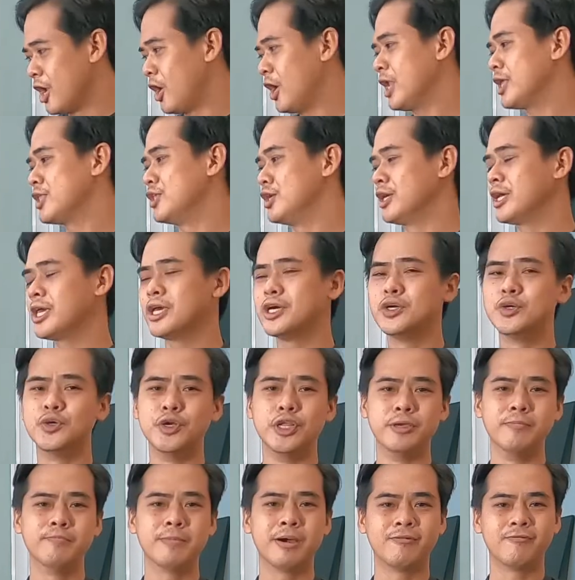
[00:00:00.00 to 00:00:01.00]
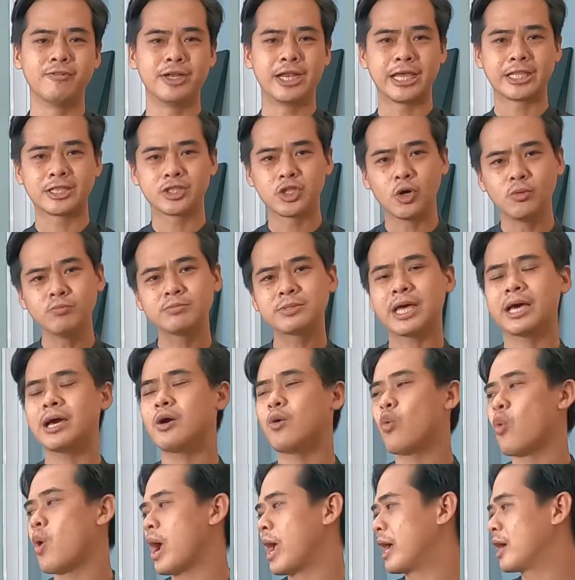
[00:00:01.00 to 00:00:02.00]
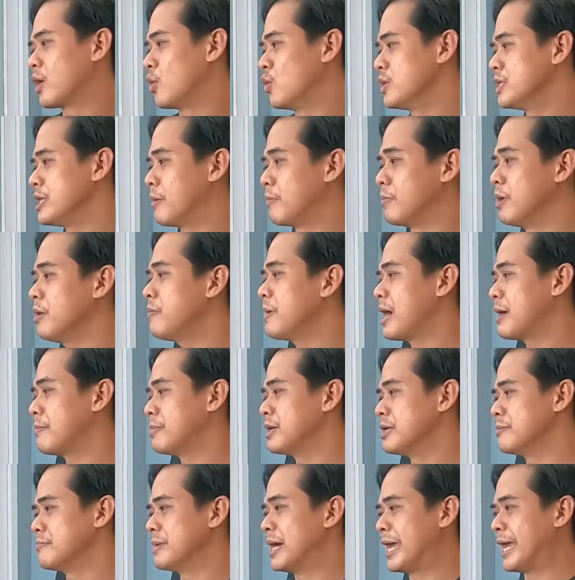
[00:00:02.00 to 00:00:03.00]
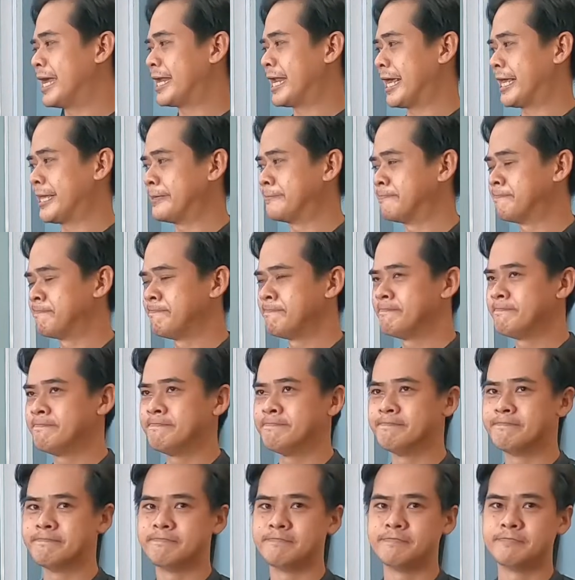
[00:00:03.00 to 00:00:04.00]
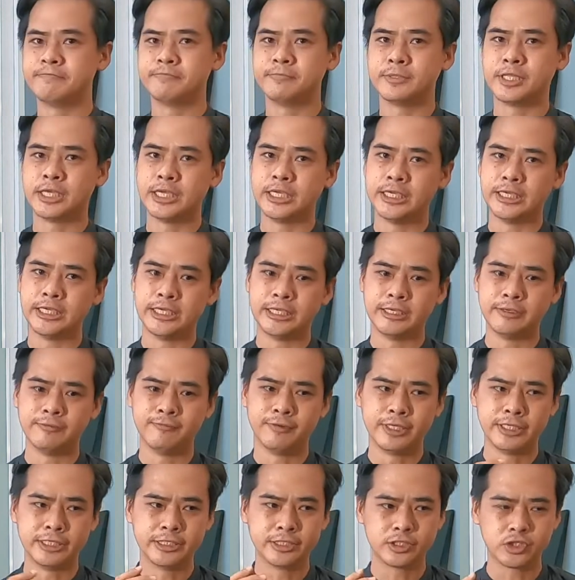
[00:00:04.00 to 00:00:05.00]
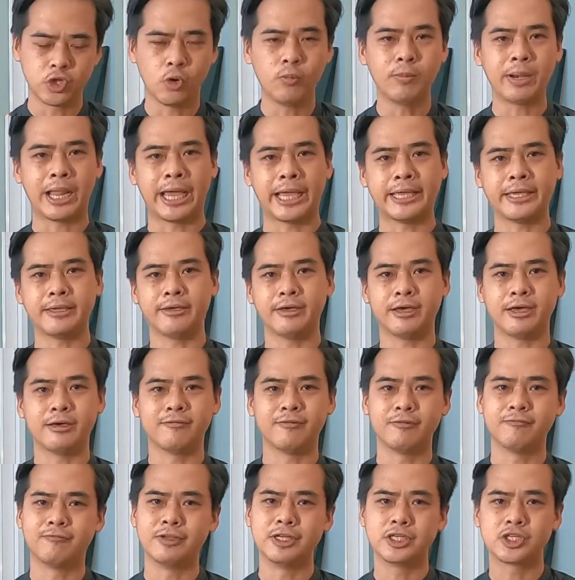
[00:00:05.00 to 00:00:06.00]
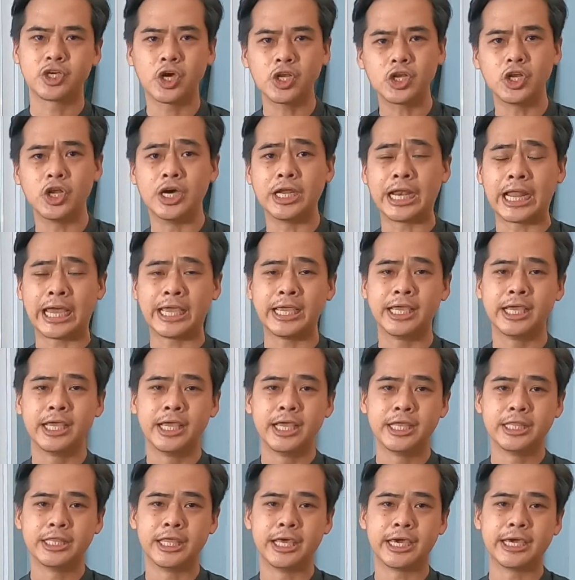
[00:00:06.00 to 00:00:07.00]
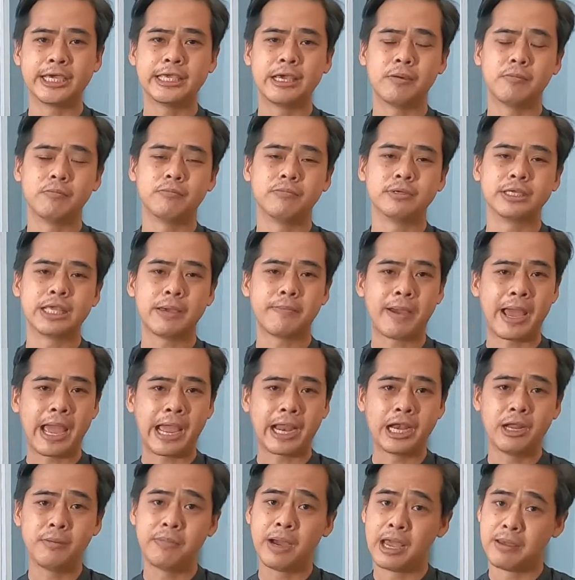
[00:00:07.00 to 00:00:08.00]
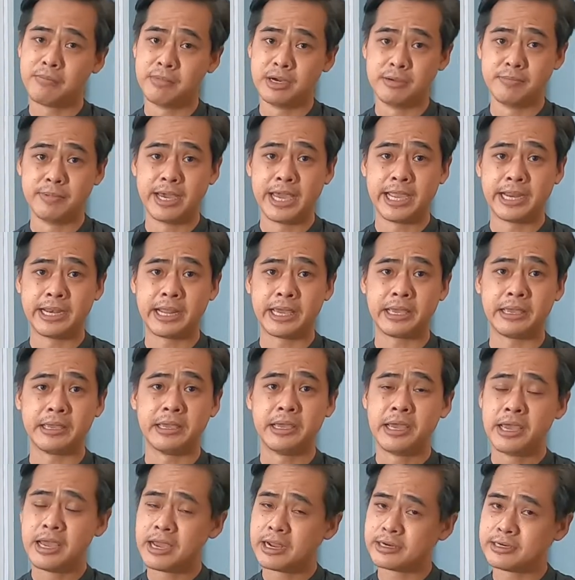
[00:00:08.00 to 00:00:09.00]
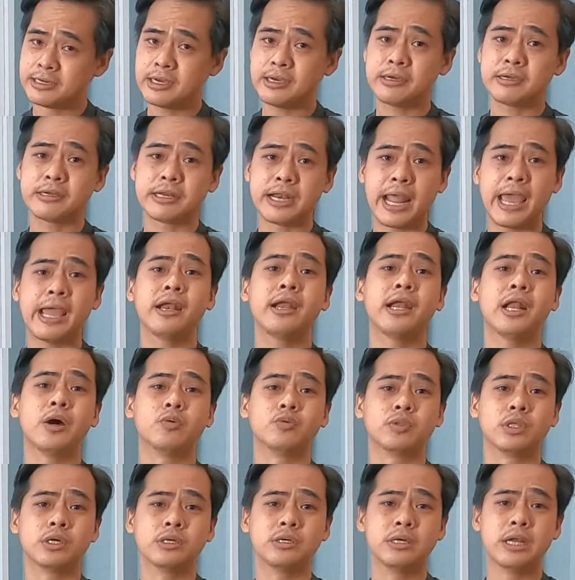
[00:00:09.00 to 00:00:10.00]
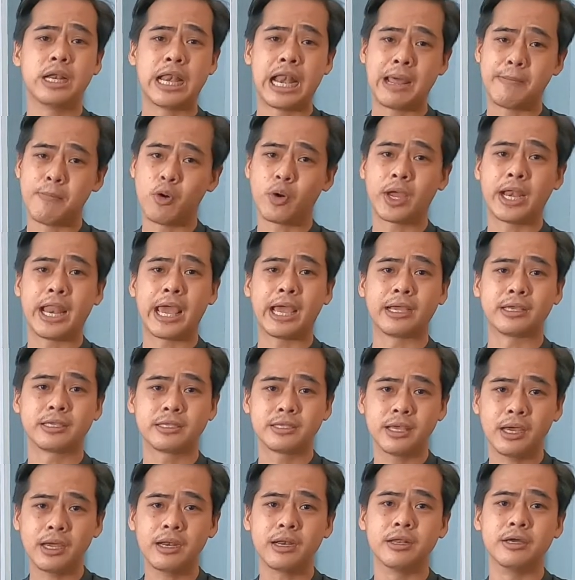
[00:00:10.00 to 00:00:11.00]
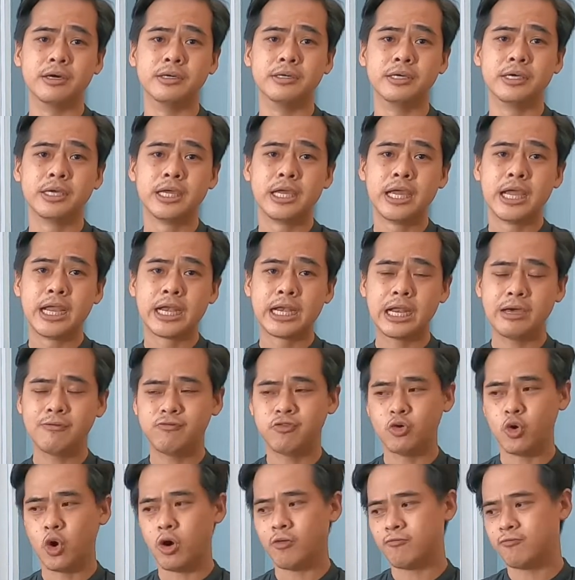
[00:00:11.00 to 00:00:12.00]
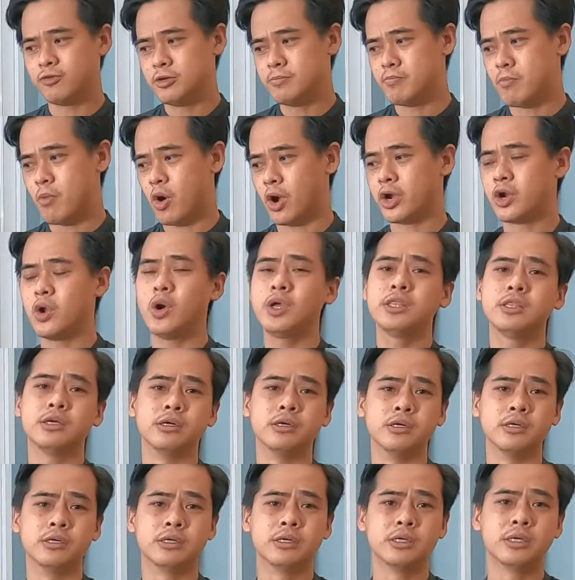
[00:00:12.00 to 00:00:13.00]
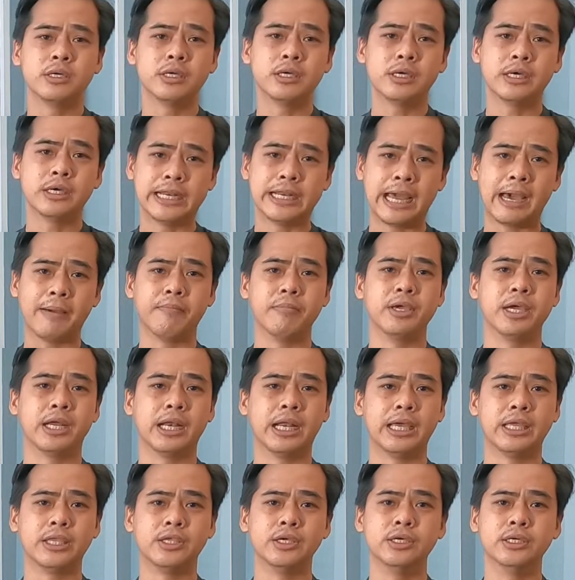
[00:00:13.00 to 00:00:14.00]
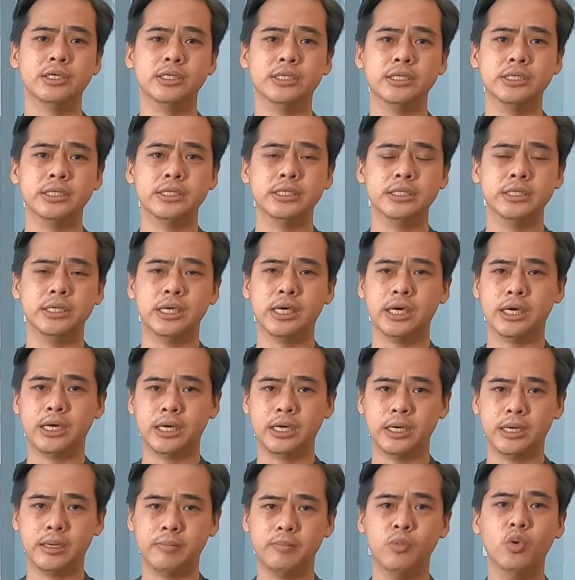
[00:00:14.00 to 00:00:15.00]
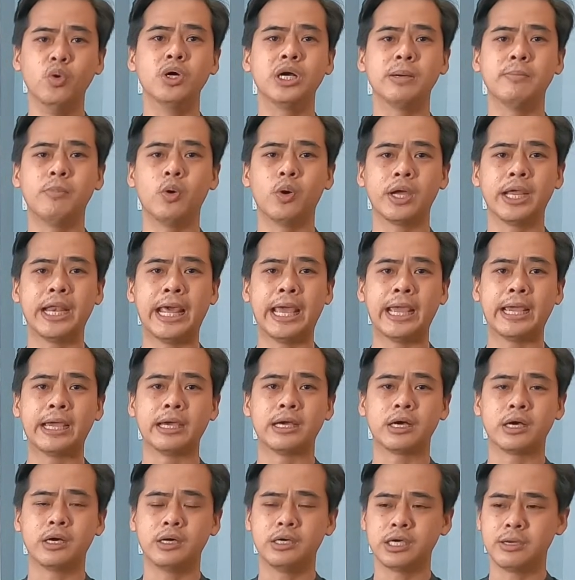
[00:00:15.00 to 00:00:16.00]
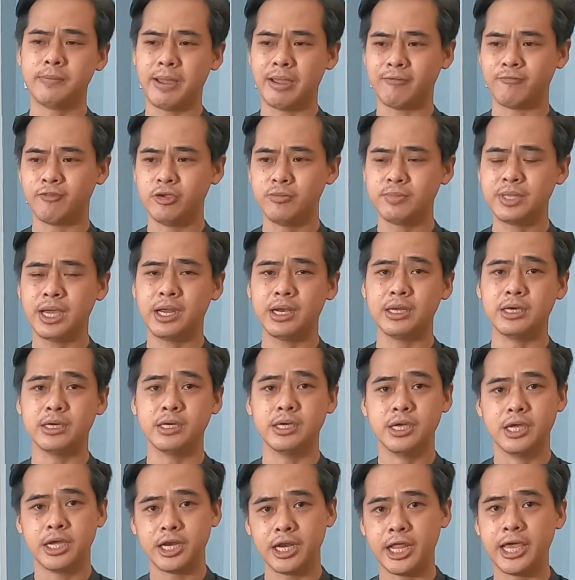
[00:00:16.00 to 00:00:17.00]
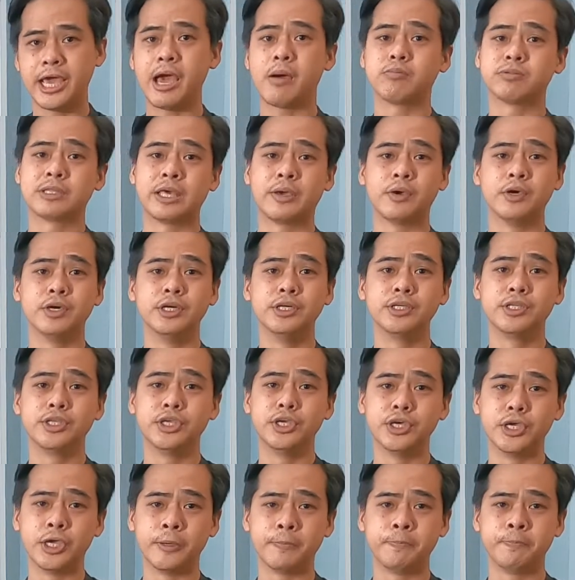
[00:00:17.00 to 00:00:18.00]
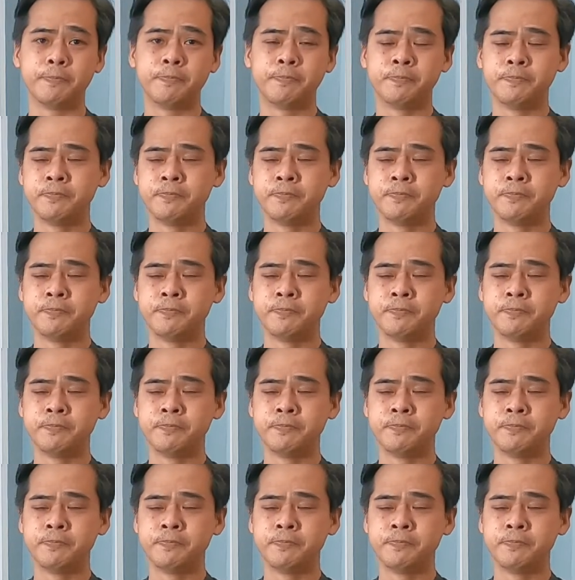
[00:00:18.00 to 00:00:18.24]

đó là những cái ưu điểm mà mình đã tóm tắt qua của dòng Dub 20 BE này Ừ, thì Vinh tóm lại à, và Vinh kết luận lại thì cái dòng Yamaha W20B này rất đáng để đầu tư là một cái đàn chất lượng nó phù hợp với mọi đối tượng đặc biệt là những người ờ, muốn có một cái đàn có cái bàn phím chất lượng để học theo hướng chuyên nghiệp